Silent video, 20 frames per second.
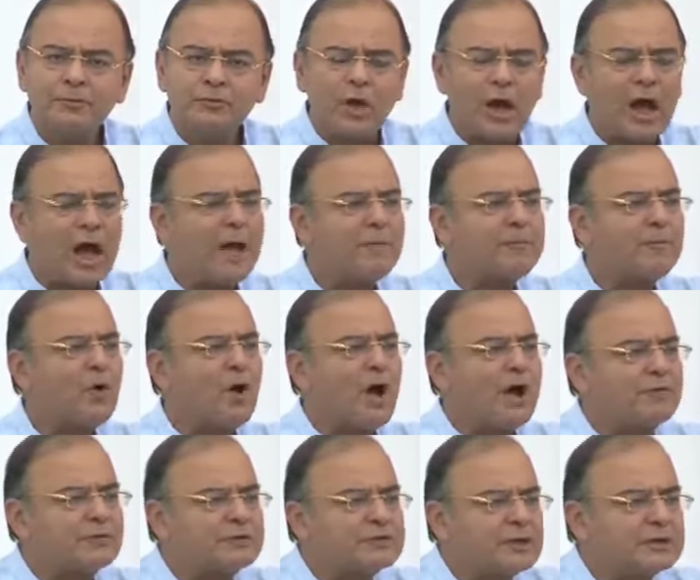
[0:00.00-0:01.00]
तो आपको
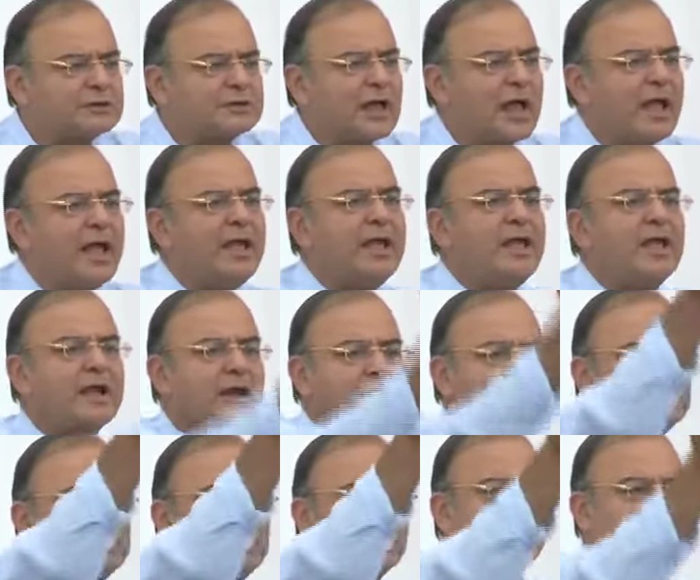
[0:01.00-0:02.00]
आवश्यकता है एक
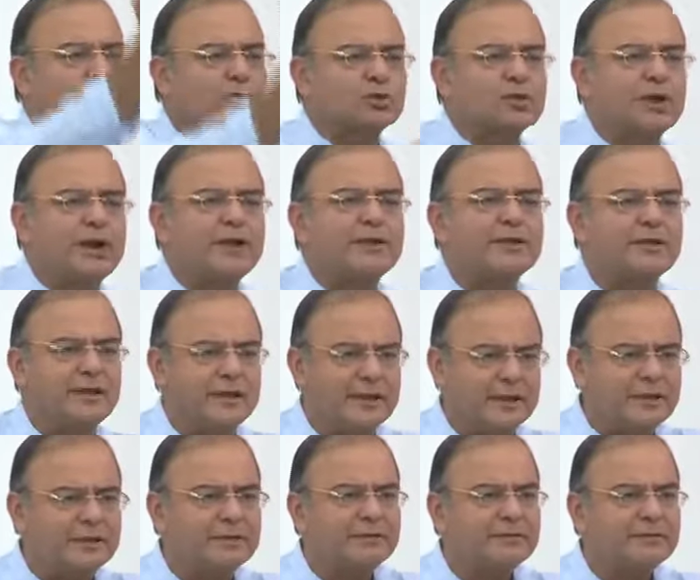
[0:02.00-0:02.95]
अच्छे ग्रोथ रेट की